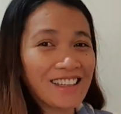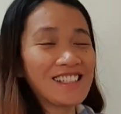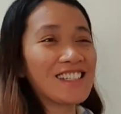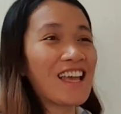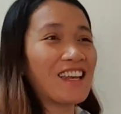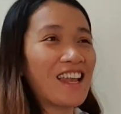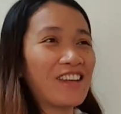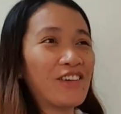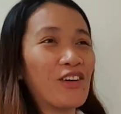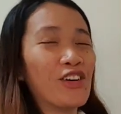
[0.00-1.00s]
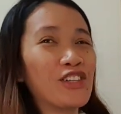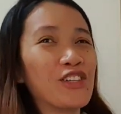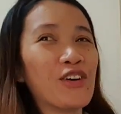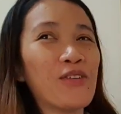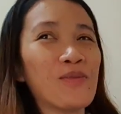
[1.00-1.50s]
at isa na doon
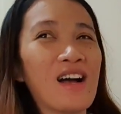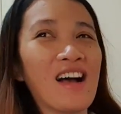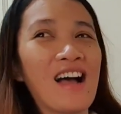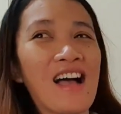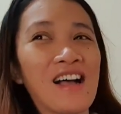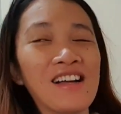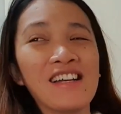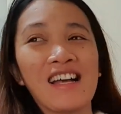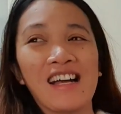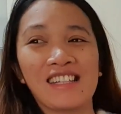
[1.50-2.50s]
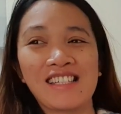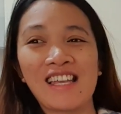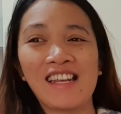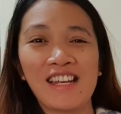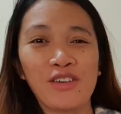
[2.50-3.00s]
yung mga, ah, at
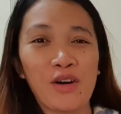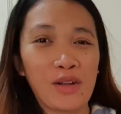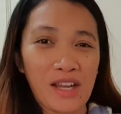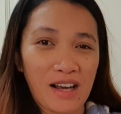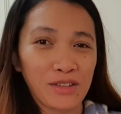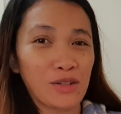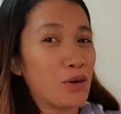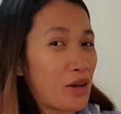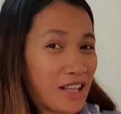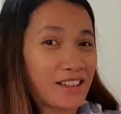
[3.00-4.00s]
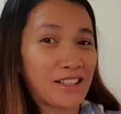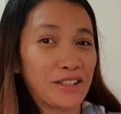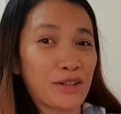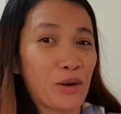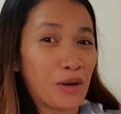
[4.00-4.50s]
isa na doon ang no
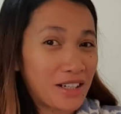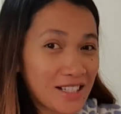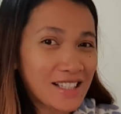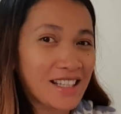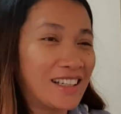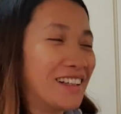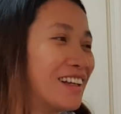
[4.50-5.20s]
intercourse.